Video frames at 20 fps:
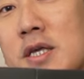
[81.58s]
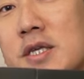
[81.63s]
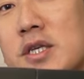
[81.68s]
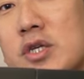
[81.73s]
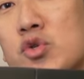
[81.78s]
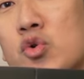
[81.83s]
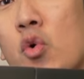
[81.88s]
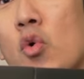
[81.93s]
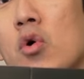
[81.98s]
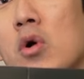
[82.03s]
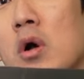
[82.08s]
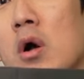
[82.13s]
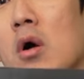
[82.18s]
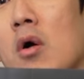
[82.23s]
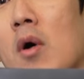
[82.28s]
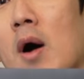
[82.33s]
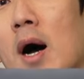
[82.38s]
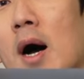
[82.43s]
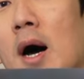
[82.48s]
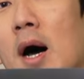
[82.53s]
이제
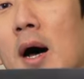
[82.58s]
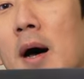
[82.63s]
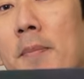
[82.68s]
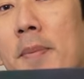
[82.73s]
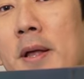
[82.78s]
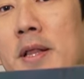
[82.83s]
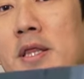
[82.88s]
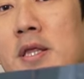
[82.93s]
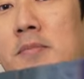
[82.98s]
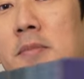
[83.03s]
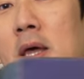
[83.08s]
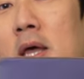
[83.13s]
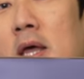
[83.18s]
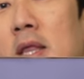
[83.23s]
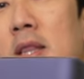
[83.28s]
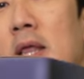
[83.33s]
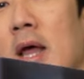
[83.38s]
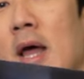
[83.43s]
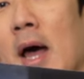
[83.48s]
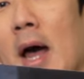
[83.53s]
조커와
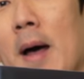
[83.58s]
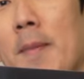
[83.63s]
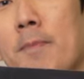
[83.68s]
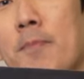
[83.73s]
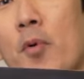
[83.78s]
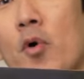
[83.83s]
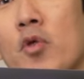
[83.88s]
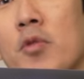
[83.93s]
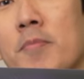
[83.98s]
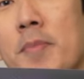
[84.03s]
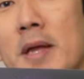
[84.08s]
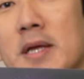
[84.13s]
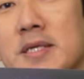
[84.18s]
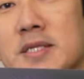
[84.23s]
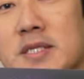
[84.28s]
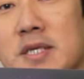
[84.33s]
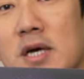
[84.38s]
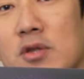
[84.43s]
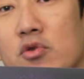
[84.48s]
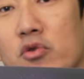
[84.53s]
배트맨 합본
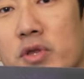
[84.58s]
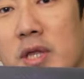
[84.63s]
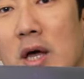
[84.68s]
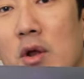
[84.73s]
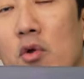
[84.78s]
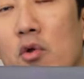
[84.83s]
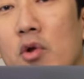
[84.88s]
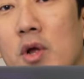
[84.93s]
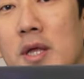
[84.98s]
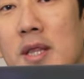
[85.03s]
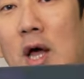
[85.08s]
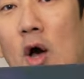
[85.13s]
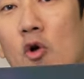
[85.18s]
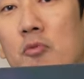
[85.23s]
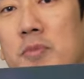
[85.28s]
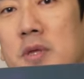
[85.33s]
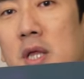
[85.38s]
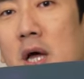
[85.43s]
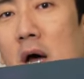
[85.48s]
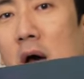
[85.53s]
베이스가 또 따로 이렇게
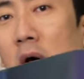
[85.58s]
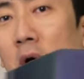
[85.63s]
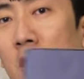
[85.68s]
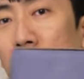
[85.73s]
나옵니다.